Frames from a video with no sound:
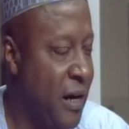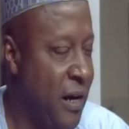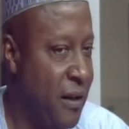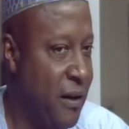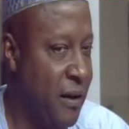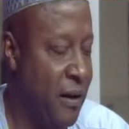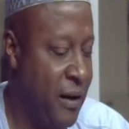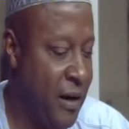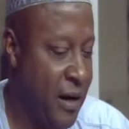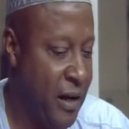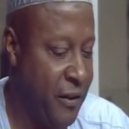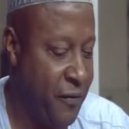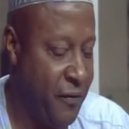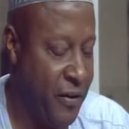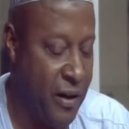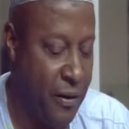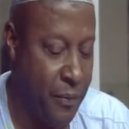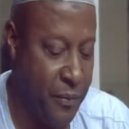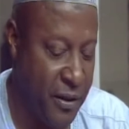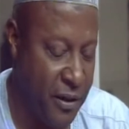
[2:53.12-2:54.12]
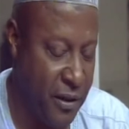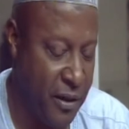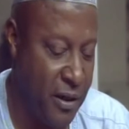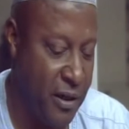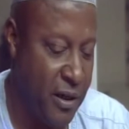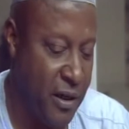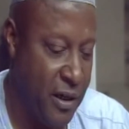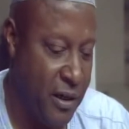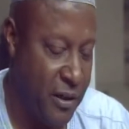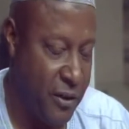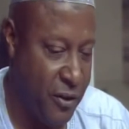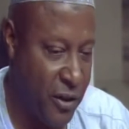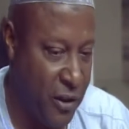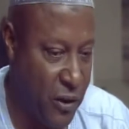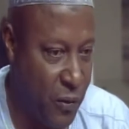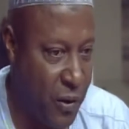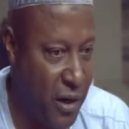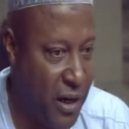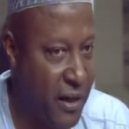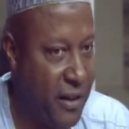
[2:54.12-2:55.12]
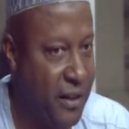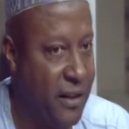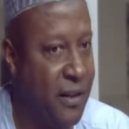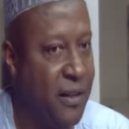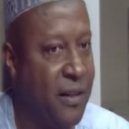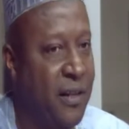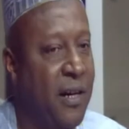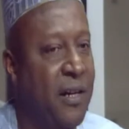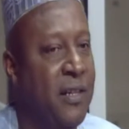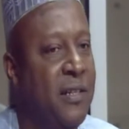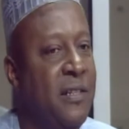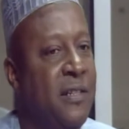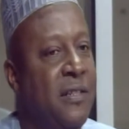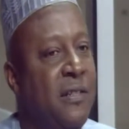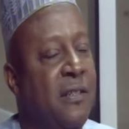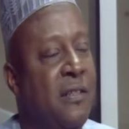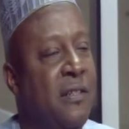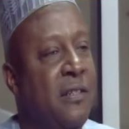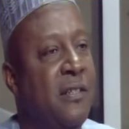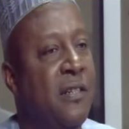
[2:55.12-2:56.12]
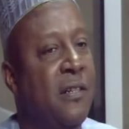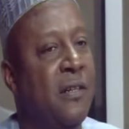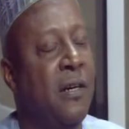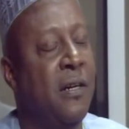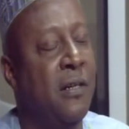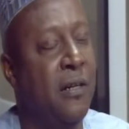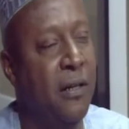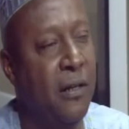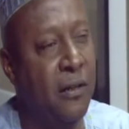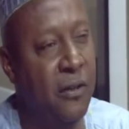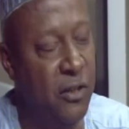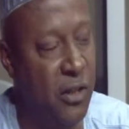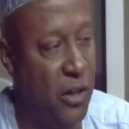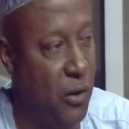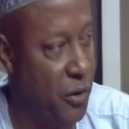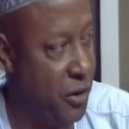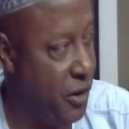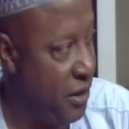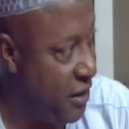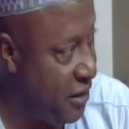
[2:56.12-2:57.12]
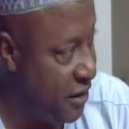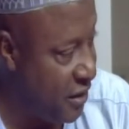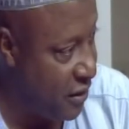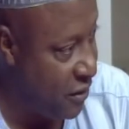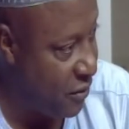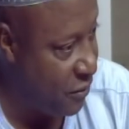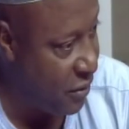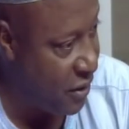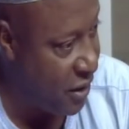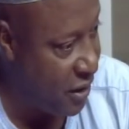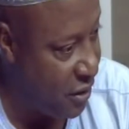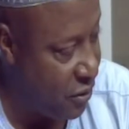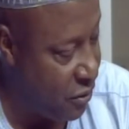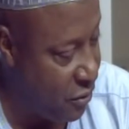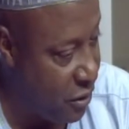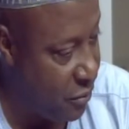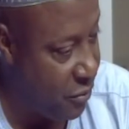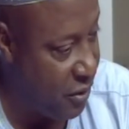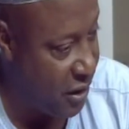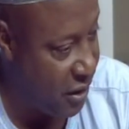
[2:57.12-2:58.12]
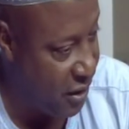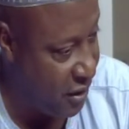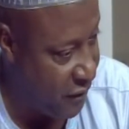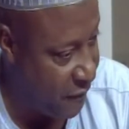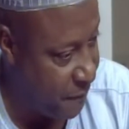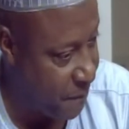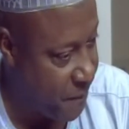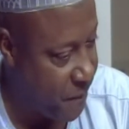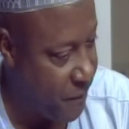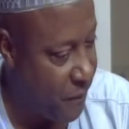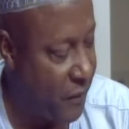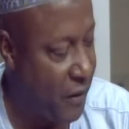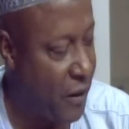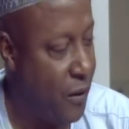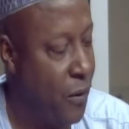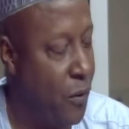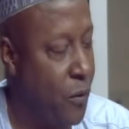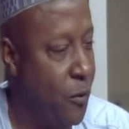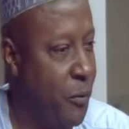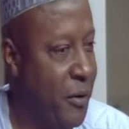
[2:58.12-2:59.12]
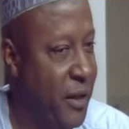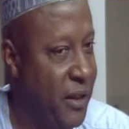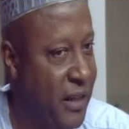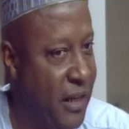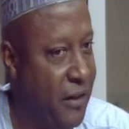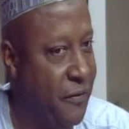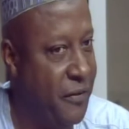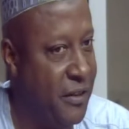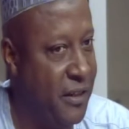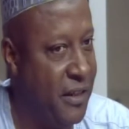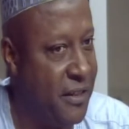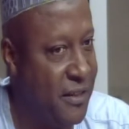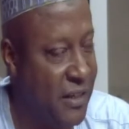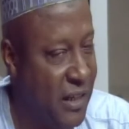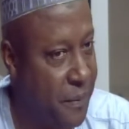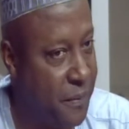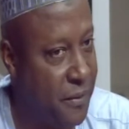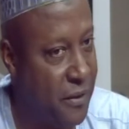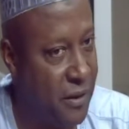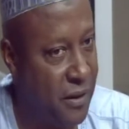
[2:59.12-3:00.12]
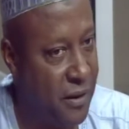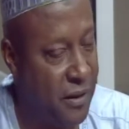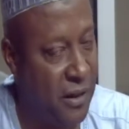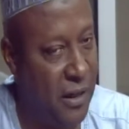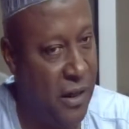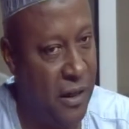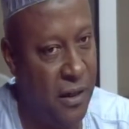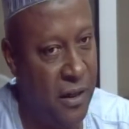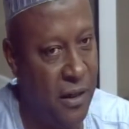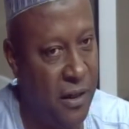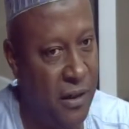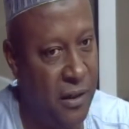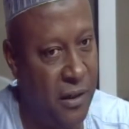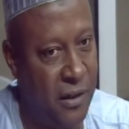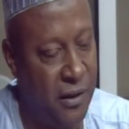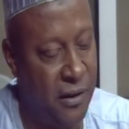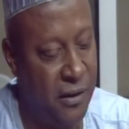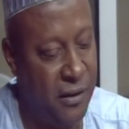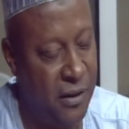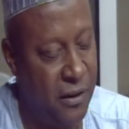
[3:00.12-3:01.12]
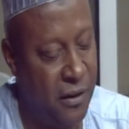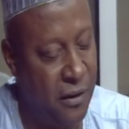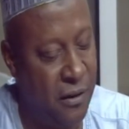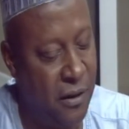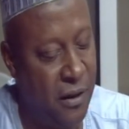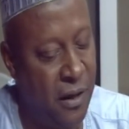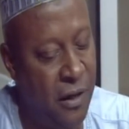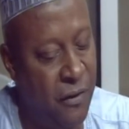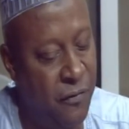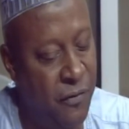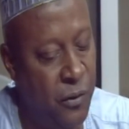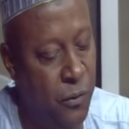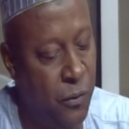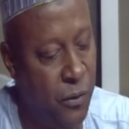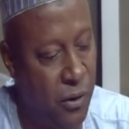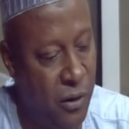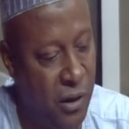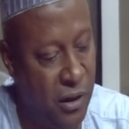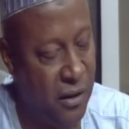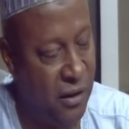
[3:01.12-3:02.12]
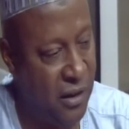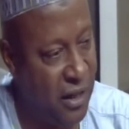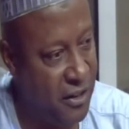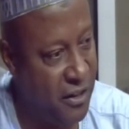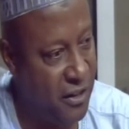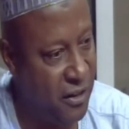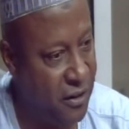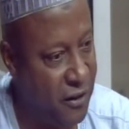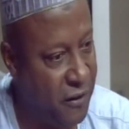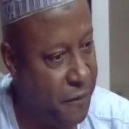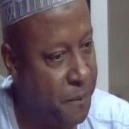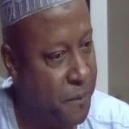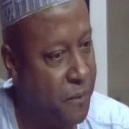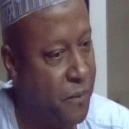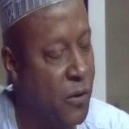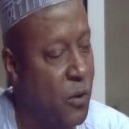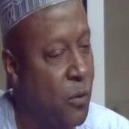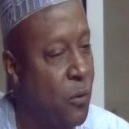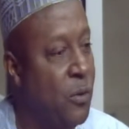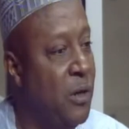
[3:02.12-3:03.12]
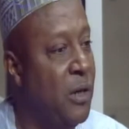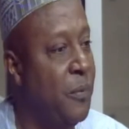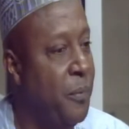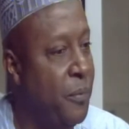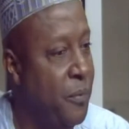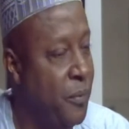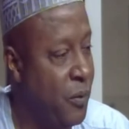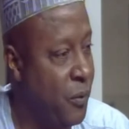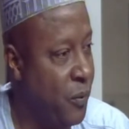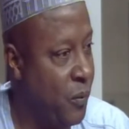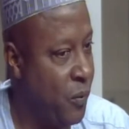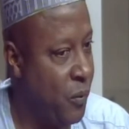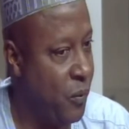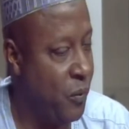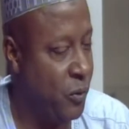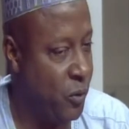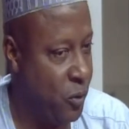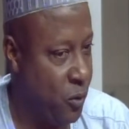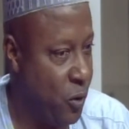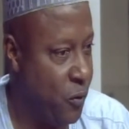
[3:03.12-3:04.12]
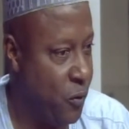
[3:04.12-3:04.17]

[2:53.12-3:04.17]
لاطفال من سنه واحد لحد 29 آه، سنه ده كلها سوى لهم كويس وبعدين في ديسمبر انا سنه 2012 ده كلها سوى